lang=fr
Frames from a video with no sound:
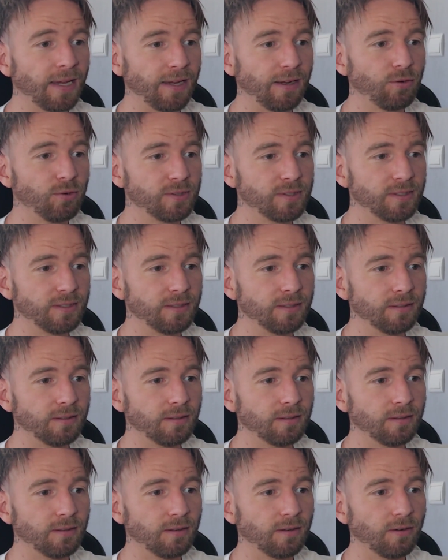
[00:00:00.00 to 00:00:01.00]
Et aussi
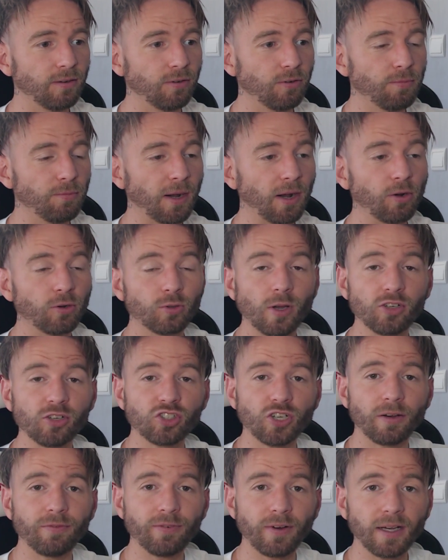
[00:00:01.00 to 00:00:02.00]
le Maroc de
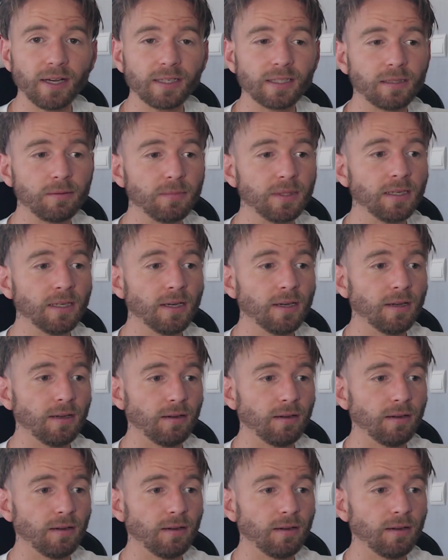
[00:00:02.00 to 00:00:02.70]
Ashraf Hakimi